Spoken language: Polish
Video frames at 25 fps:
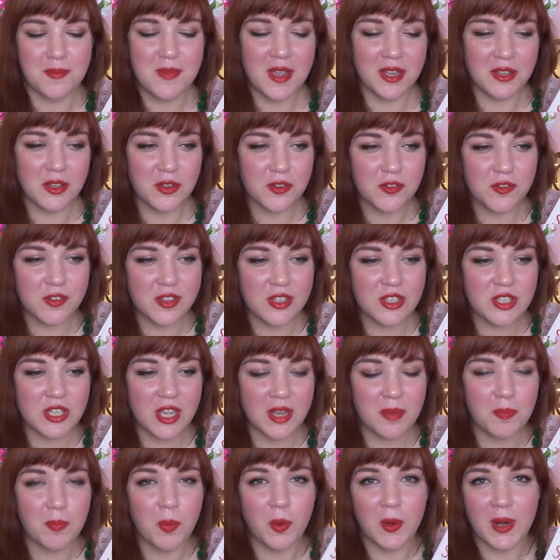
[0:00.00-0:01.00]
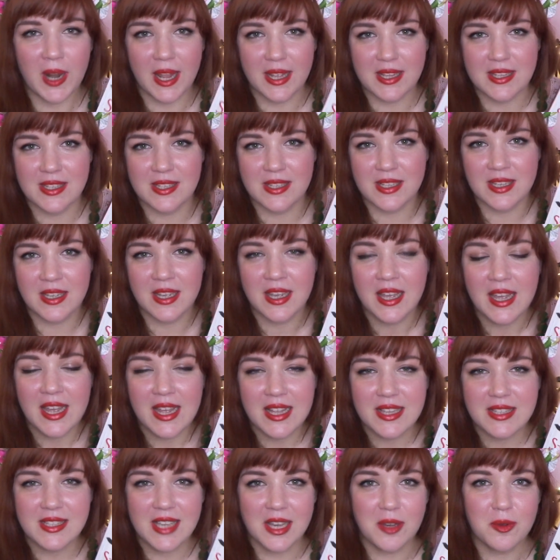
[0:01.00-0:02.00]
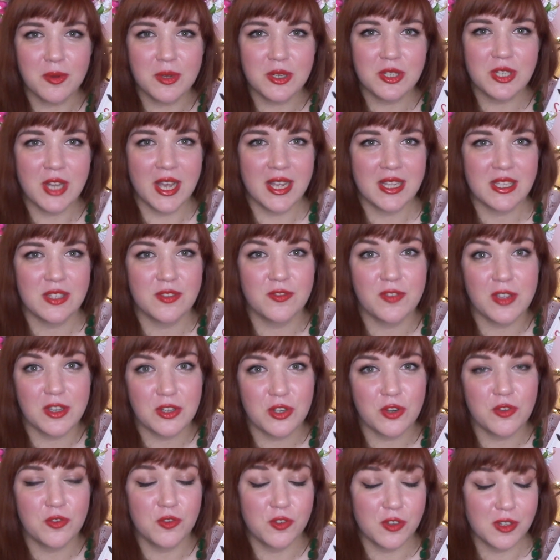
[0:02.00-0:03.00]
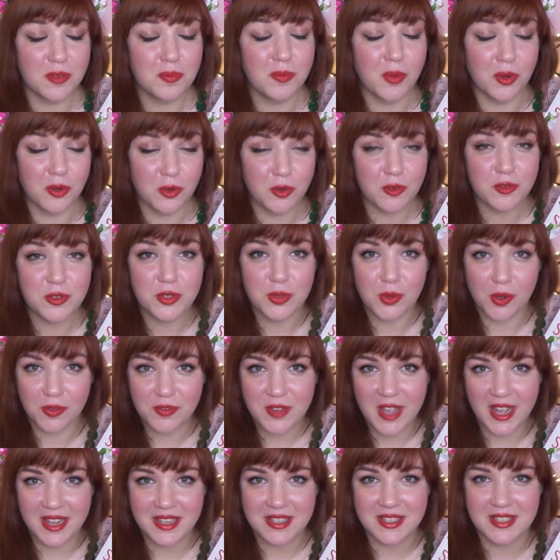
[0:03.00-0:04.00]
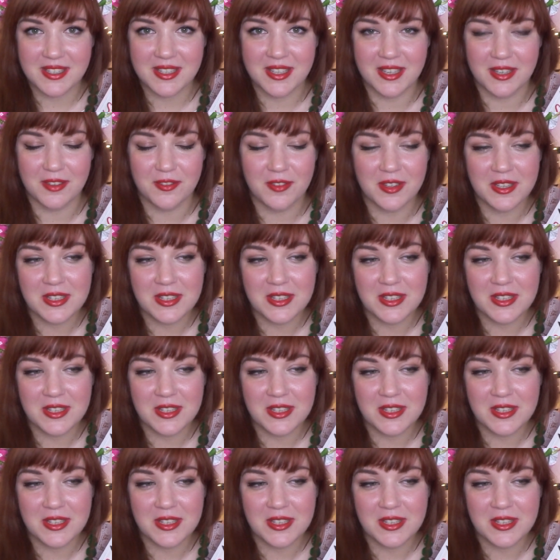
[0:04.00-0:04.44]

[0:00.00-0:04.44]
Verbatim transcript: Mianowicie Polacy cały czas wierzą w bogów słowiańskich,